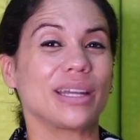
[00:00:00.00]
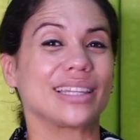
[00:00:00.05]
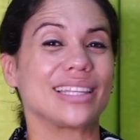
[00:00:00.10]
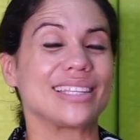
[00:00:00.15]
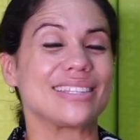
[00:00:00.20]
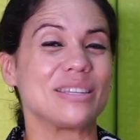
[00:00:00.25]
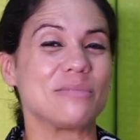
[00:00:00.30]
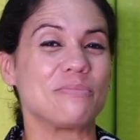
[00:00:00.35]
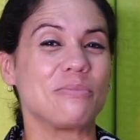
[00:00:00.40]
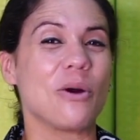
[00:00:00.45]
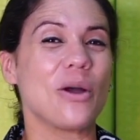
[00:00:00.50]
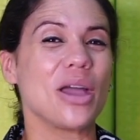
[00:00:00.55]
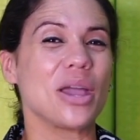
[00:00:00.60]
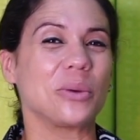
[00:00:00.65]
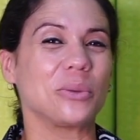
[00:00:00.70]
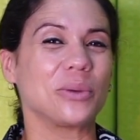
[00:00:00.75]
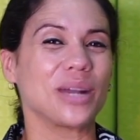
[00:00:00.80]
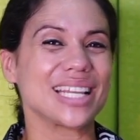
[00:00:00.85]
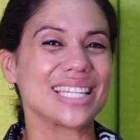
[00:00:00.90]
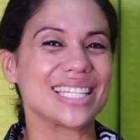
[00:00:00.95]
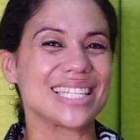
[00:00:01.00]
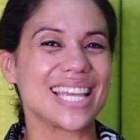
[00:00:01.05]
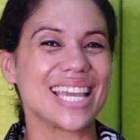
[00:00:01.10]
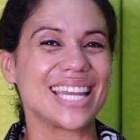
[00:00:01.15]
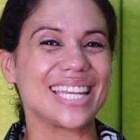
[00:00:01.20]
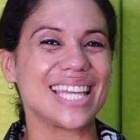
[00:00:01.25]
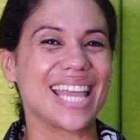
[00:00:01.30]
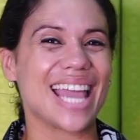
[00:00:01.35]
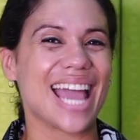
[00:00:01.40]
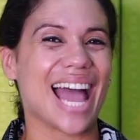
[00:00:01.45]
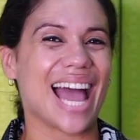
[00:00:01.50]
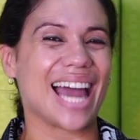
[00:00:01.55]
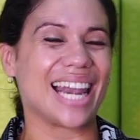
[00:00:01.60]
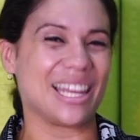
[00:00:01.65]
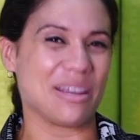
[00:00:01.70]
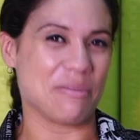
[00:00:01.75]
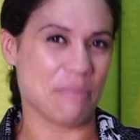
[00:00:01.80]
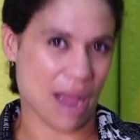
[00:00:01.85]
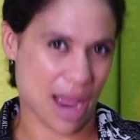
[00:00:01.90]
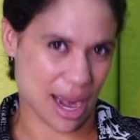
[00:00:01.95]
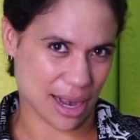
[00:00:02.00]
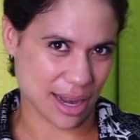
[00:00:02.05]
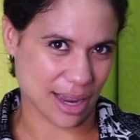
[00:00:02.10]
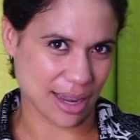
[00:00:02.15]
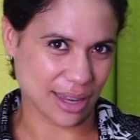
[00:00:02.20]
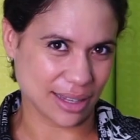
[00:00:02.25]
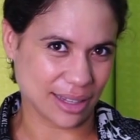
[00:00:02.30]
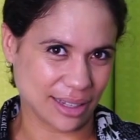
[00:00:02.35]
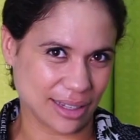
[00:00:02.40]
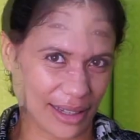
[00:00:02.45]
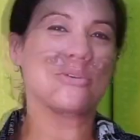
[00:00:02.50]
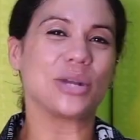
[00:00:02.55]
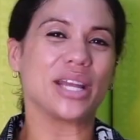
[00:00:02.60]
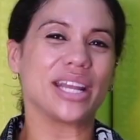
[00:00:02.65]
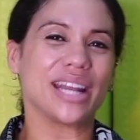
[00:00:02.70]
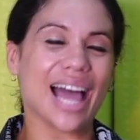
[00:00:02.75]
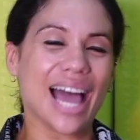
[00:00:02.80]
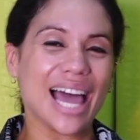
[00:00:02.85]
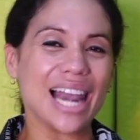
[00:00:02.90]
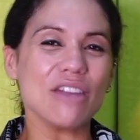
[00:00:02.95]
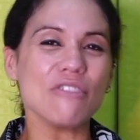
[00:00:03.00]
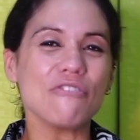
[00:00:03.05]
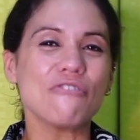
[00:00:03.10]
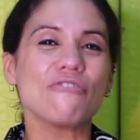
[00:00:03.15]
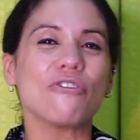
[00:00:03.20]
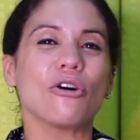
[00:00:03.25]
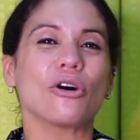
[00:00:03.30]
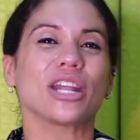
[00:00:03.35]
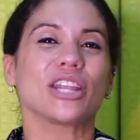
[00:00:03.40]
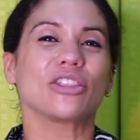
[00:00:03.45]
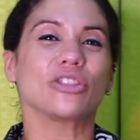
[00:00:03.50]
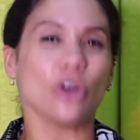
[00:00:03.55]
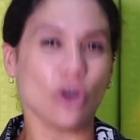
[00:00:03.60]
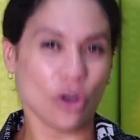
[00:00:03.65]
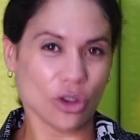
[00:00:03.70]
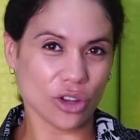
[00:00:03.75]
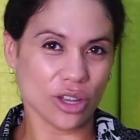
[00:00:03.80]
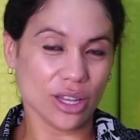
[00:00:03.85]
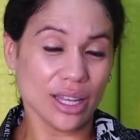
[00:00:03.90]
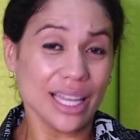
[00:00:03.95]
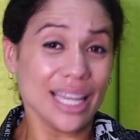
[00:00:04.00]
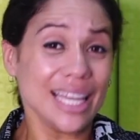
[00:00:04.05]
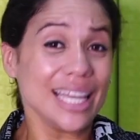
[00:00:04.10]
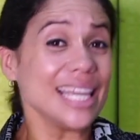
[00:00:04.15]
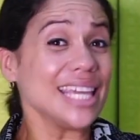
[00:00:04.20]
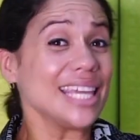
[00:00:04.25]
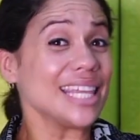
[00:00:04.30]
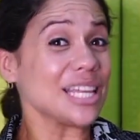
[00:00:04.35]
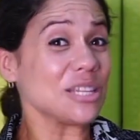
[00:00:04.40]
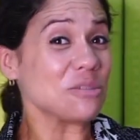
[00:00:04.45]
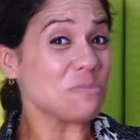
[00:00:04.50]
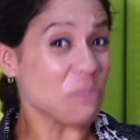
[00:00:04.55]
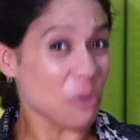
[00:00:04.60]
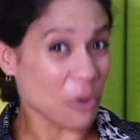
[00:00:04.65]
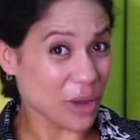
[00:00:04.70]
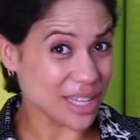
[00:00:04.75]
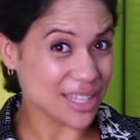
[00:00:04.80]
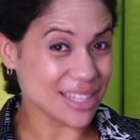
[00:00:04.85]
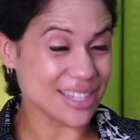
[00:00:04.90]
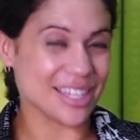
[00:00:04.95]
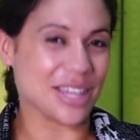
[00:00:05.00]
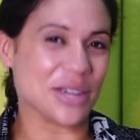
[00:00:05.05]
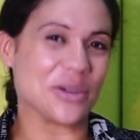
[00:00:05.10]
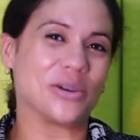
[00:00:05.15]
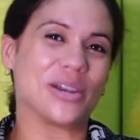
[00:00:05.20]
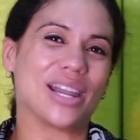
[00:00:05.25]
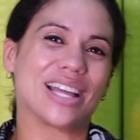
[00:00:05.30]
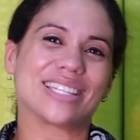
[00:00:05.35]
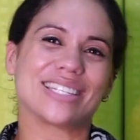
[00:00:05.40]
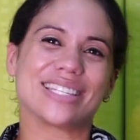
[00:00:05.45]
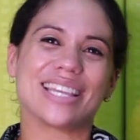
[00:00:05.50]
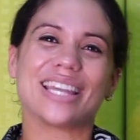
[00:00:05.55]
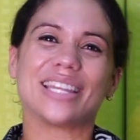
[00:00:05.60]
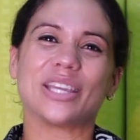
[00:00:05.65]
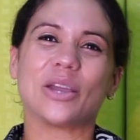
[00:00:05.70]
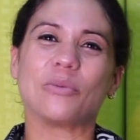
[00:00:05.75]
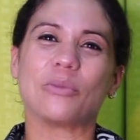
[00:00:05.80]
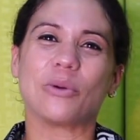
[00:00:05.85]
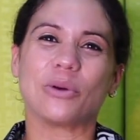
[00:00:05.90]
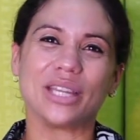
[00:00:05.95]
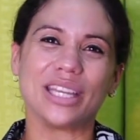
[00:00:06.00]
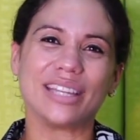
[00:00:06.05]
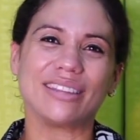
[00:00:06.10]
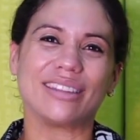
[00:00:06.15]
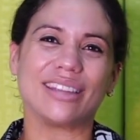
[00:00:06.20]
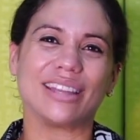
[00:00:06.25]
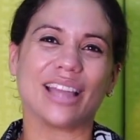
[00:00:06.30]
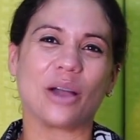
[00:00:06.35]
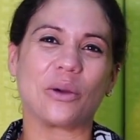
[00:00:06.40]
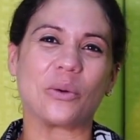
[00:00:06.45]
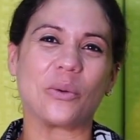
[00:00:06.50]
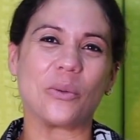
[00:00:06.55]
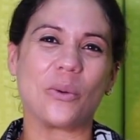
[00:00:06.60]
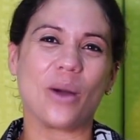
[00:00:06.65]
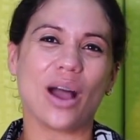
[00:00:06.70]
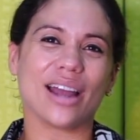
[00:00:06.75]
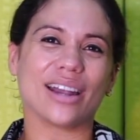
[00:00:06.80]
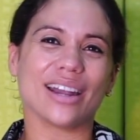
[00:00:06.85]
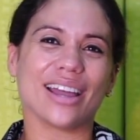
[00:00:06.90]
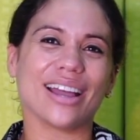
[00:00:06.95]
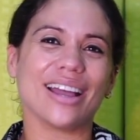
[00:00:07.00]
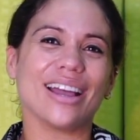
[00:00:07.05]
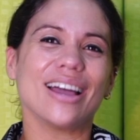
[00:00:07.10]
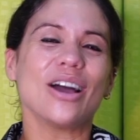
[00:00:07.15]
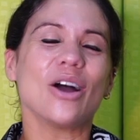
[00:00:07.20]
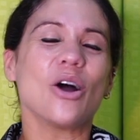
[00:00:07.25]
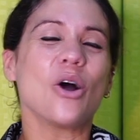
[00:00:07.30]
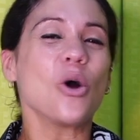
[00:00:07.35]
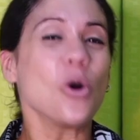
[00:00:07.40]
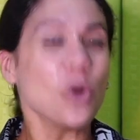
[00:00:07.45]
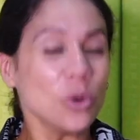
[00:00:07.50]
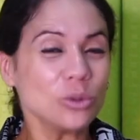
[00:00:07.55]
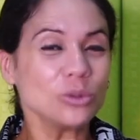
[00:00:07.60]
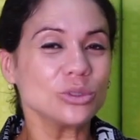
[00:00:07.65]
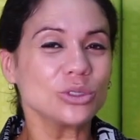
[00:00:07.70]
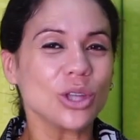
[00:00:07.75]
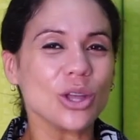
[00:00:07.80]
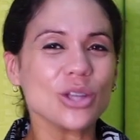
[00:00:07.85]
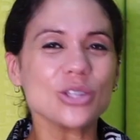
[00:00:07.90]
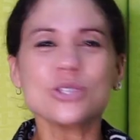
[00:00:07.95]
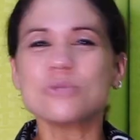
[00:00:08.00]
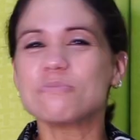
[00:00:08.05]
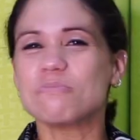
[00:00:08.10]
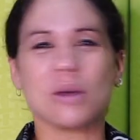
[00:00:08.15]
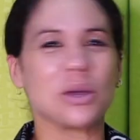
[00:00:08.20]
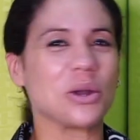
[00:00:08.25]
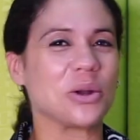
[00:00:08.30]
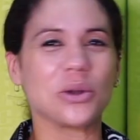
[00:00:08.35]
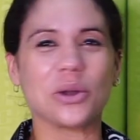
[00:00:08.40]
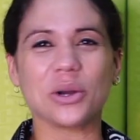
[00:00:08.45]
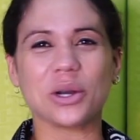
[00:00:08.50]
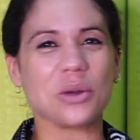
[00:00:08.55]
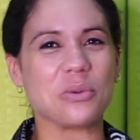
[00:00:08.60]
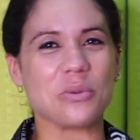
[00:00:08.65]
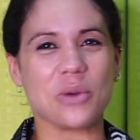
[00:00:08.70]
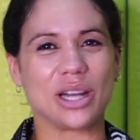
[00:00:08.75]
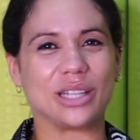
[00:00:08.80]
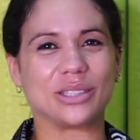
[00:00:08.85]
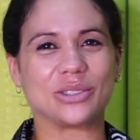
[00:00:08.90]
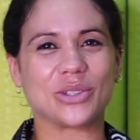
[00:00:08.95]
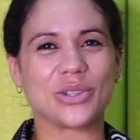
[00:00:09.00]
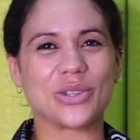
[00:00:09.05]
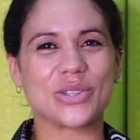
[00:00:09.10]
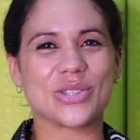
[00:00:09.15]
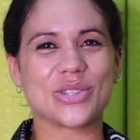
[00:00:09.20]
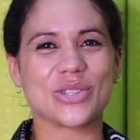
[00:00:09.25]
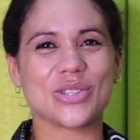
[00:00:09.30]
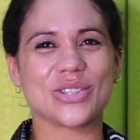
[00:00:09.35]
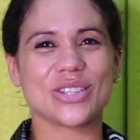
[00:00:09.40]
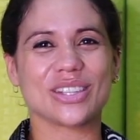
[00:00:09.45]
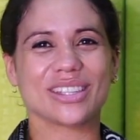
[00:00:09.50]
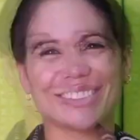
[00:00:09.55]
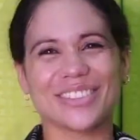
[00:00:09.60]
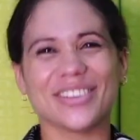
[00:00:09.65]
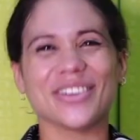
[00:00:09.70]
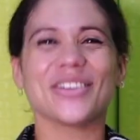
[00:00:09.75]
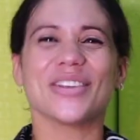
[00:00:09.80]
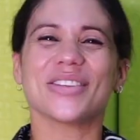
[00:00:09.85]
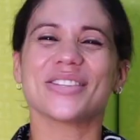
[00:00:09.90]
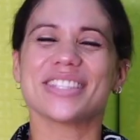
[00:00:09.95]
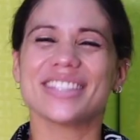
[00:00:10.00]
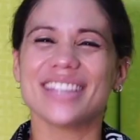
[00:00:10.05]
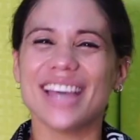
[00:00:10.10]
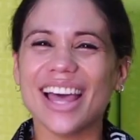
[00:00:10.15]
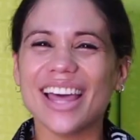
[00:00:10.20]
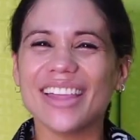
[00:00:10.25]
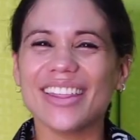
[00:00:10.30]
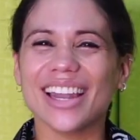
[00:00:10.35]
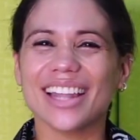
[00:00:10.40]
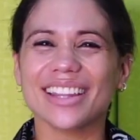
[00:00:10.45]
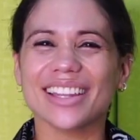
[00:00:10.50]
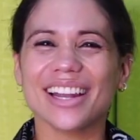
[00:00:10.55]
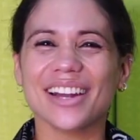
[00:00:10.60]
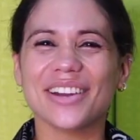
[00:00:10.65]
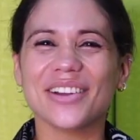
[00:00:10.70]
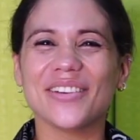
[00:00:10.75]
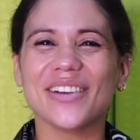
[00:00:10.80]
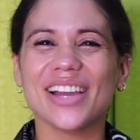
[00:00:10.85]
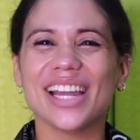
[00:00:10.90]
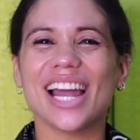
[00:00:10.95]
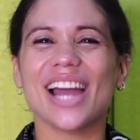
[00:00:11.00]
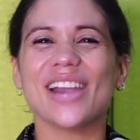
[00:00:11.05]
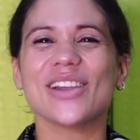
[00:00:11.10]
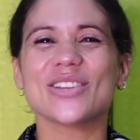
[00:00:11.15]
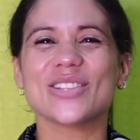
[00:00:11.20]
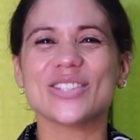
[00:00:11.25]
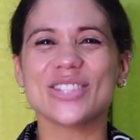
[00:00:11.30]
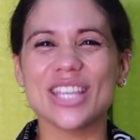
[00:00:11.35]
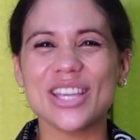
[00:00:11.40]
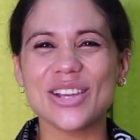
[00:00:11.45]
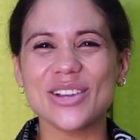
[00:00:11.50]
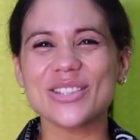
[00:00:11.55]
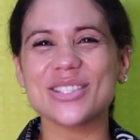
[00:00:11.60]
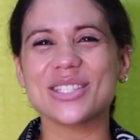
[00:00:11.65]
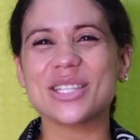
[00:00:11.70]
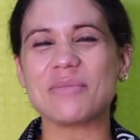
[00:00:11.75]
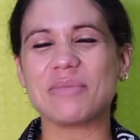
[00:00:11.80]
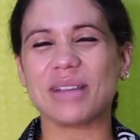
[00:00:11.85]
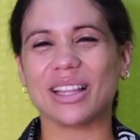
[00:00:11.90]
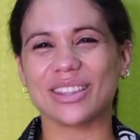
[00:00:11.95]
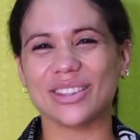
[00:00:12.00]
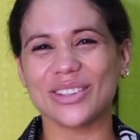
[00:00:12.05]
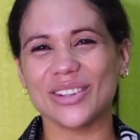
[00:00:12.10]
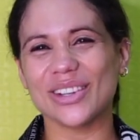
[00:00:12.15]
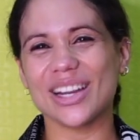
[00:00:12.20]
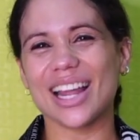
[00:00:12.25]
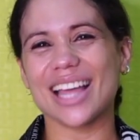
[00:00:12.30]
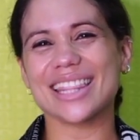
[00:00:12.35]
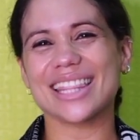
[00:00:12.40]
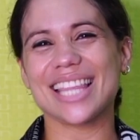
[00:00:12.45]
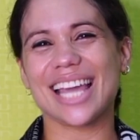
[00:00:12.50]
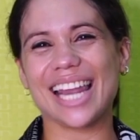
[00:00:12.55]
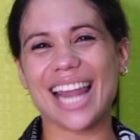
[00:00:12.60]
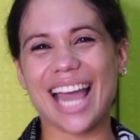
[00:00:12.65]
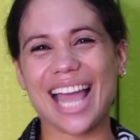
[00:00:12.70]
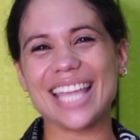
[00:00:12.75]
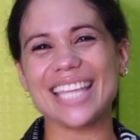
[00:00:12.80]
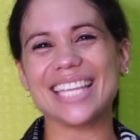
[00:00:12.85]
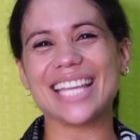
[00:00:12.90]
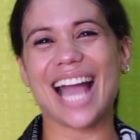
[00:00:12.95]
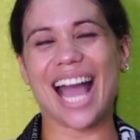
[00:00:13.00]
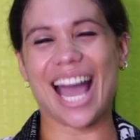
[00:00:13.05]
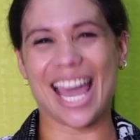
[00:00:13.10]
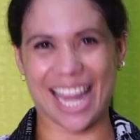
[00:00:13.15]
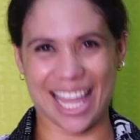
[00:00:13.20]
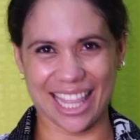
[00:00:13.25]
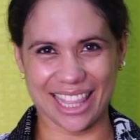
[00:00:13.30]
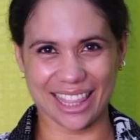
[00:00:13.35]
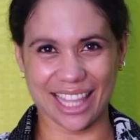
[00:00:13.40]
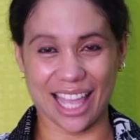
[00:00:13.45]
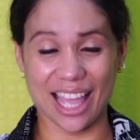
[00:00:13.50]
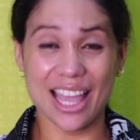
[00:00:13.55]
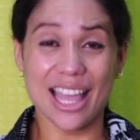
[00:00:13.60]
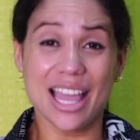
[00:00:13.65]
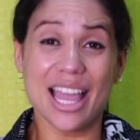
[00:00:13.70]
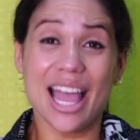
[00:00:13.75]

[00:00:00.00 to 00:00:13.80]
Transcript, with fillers: participó en una serie alemana, Funeral for a Dog, y después llegó la serie humorística cubana Juntos pero no revueltos. Curiosidades de la telenovela Los hijos de Pandora de Alain Aranda.